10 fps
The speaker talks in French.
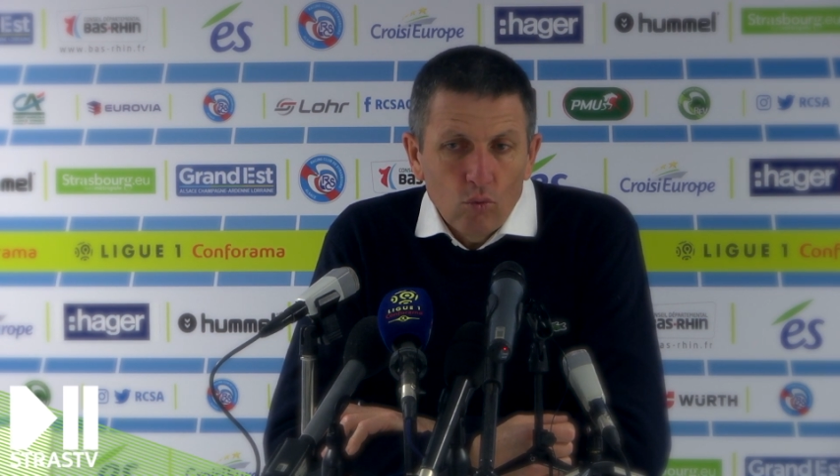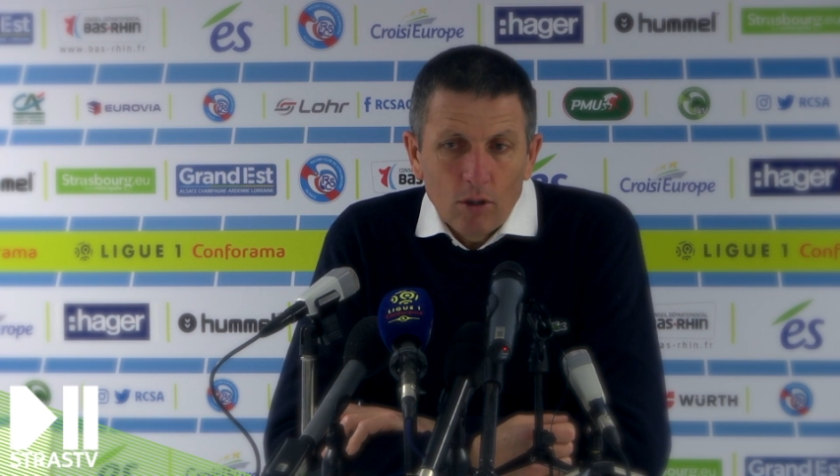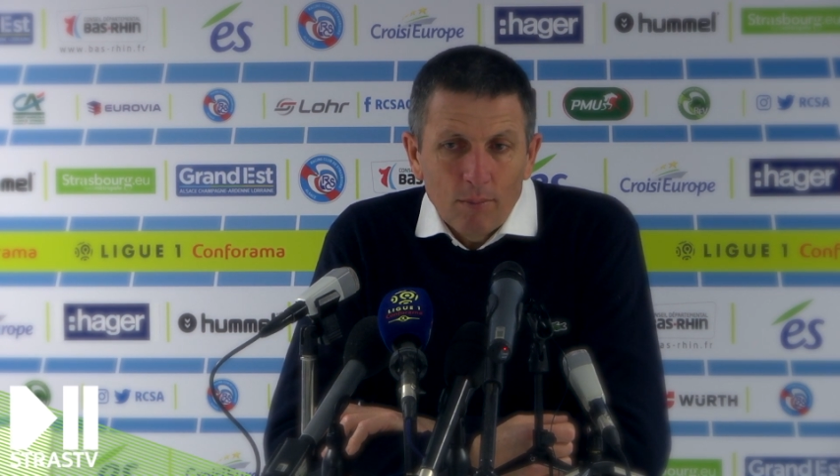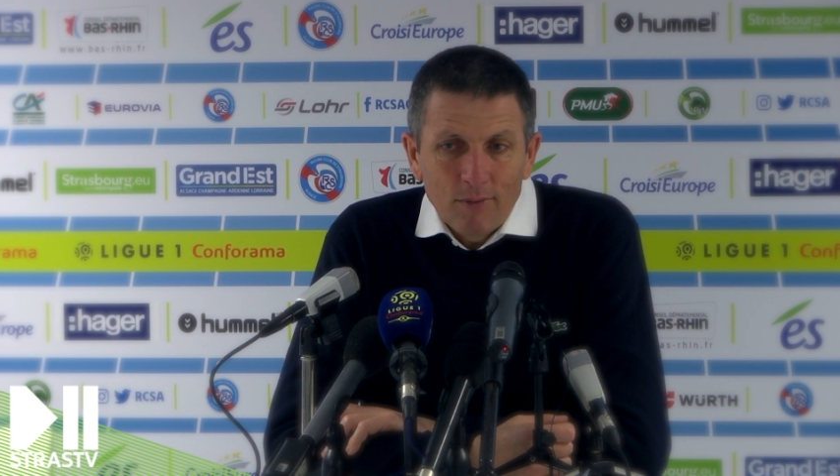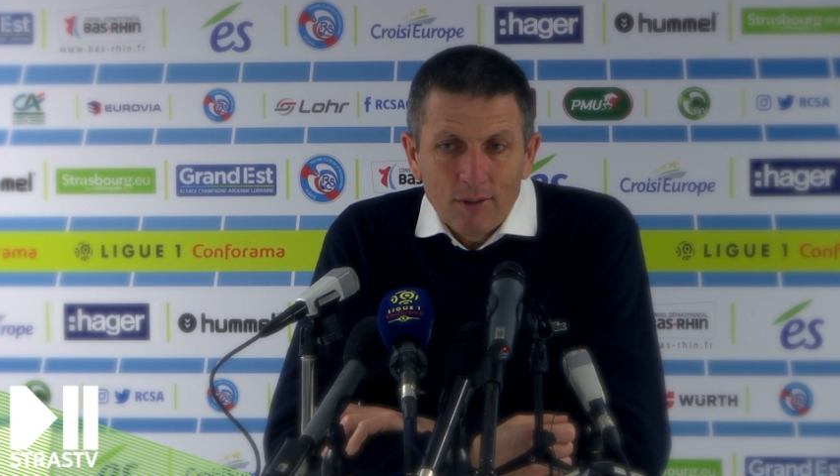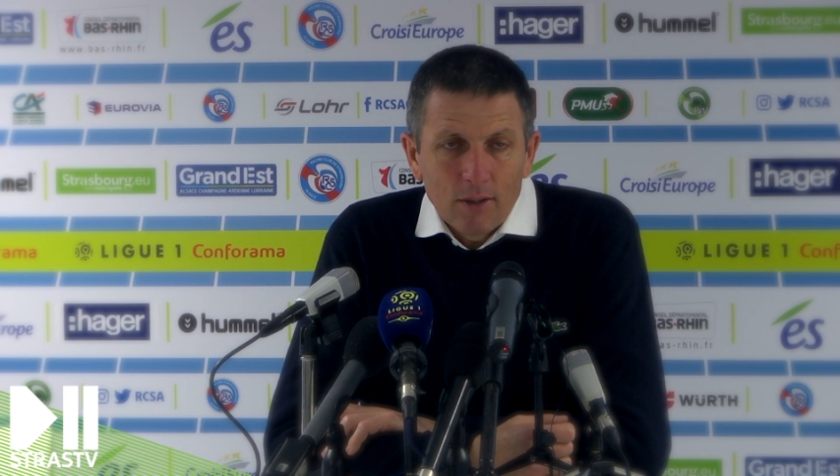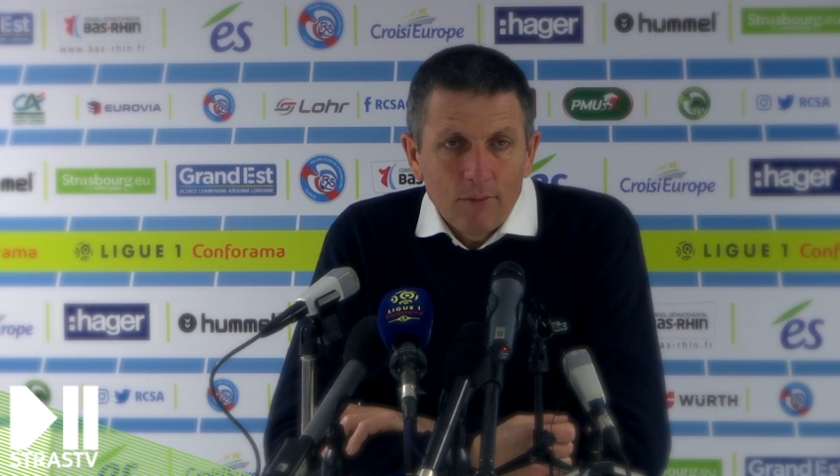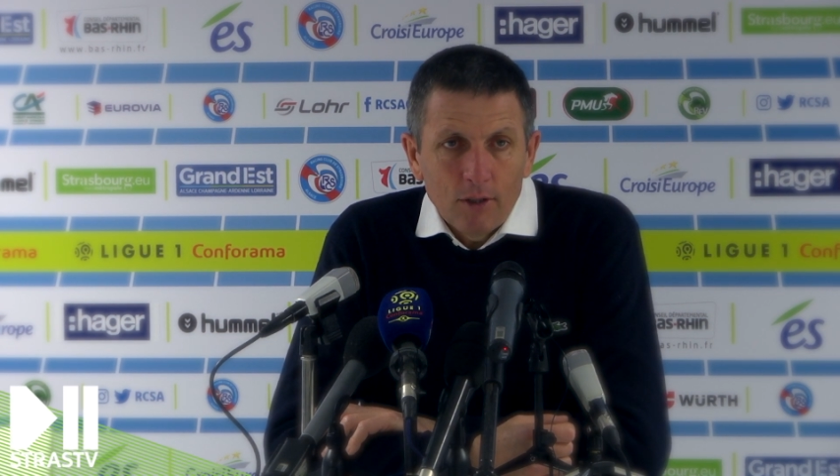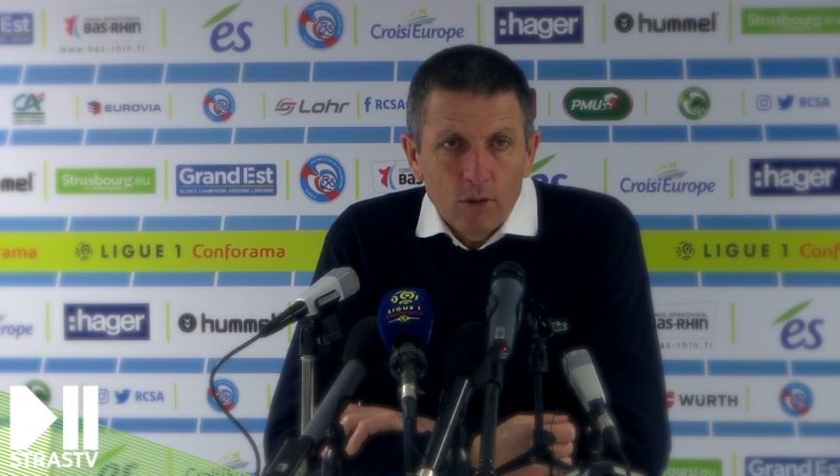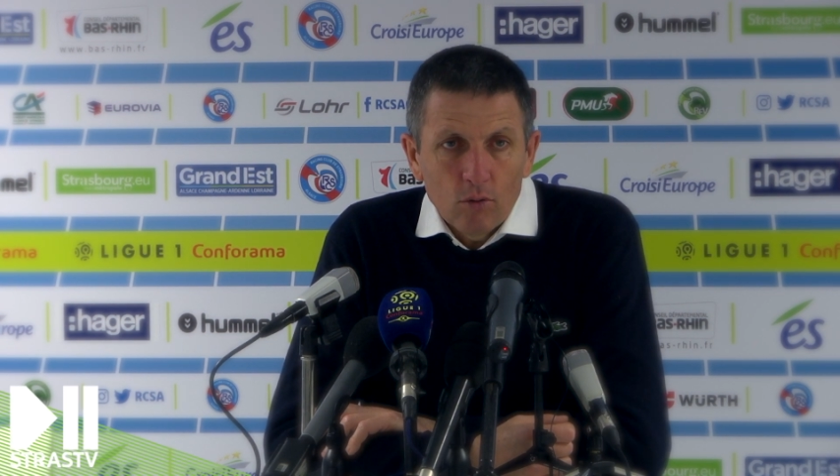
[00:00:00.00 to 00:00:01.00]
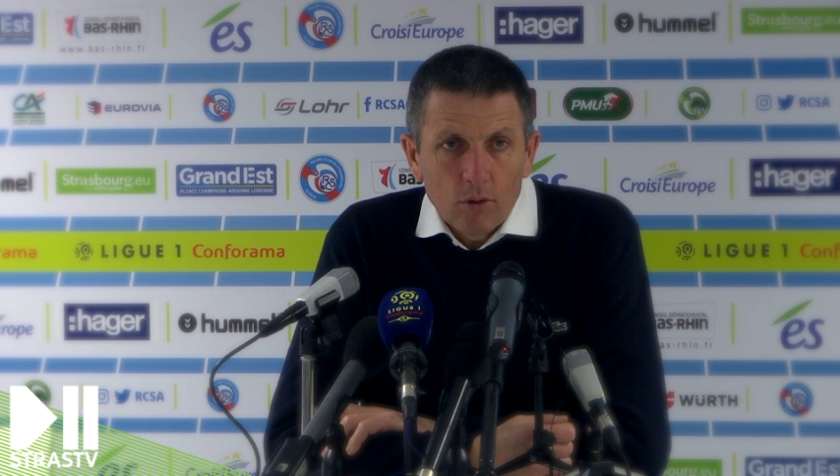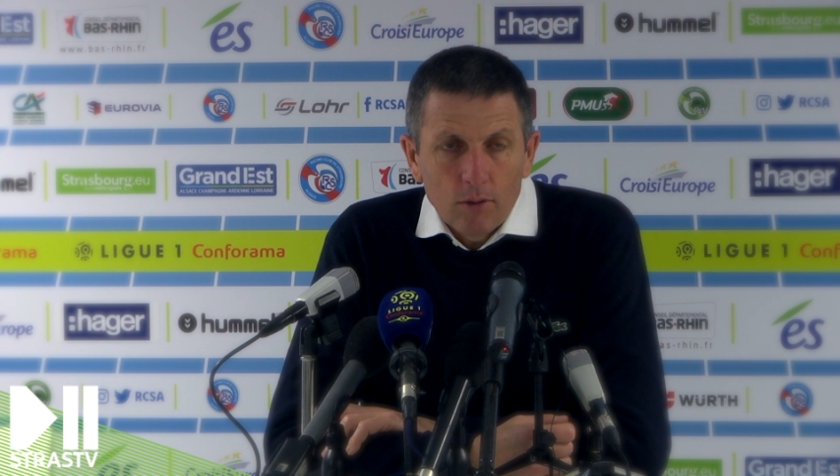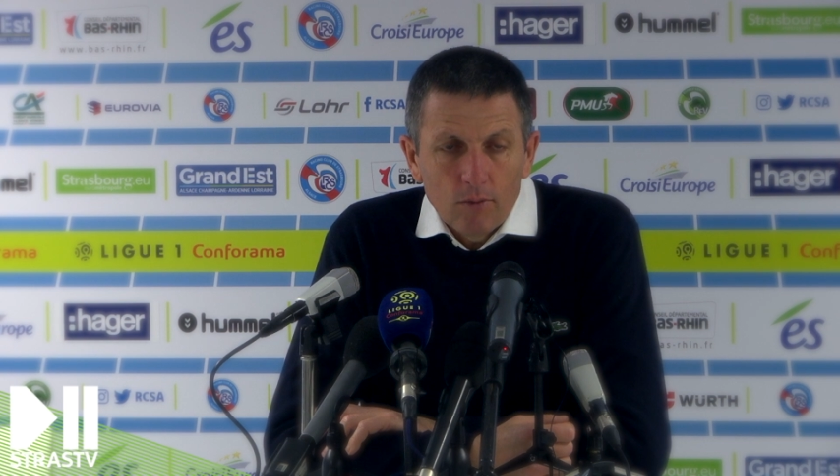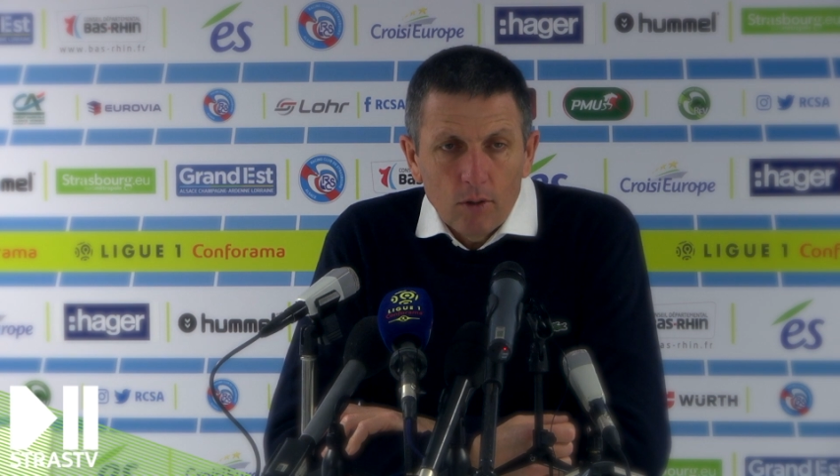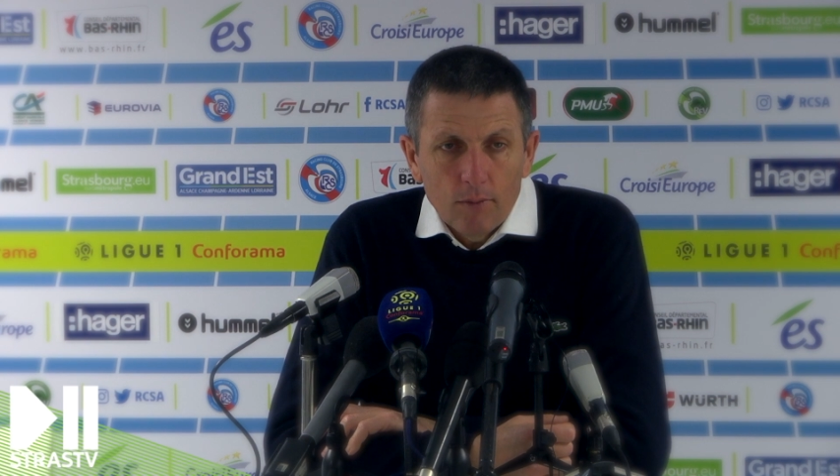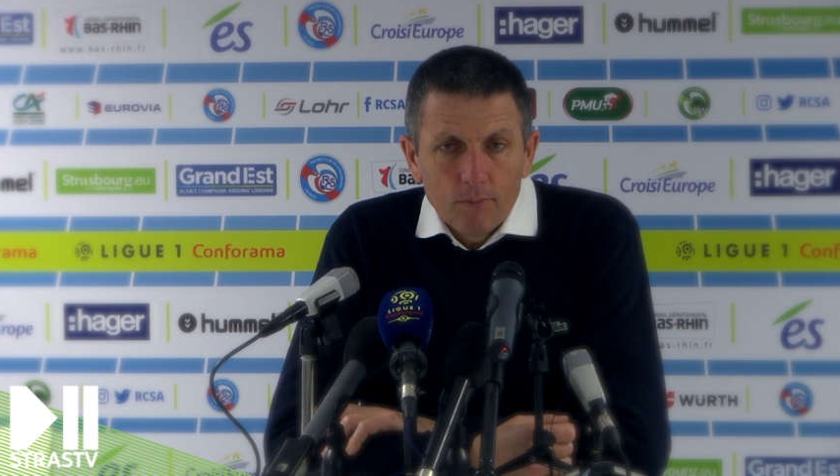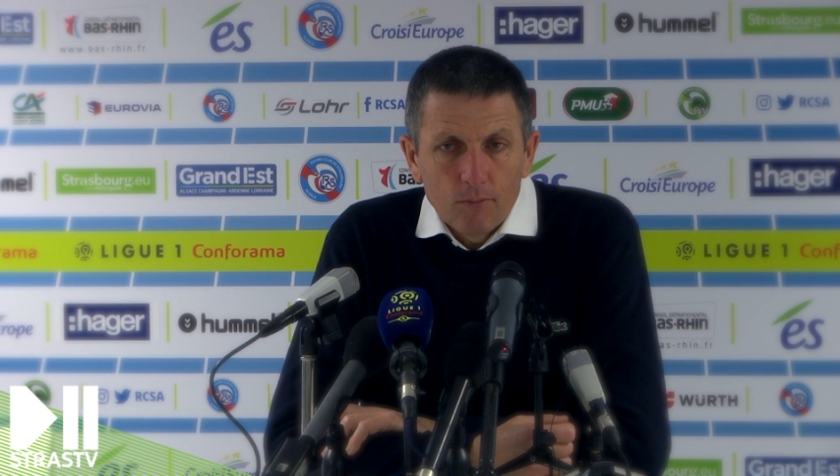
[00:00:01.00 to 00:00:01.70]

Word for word: on n'a pas fait ce qu'il fallait d'entrer. Voilà.